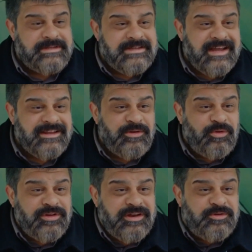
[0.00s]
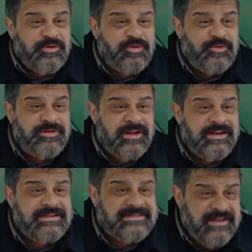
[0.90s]
Biz de zaten onların
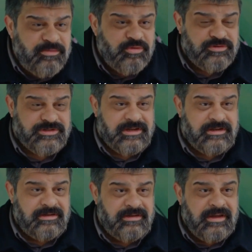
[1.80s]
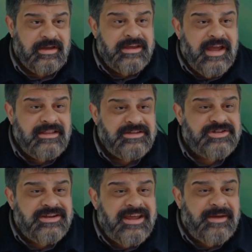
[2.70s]
kötülüklerini istemiyoruz ki.
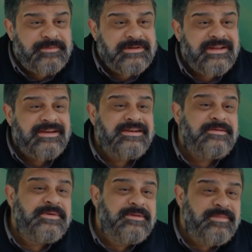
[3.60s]
Yalnızca ne yaptıklarını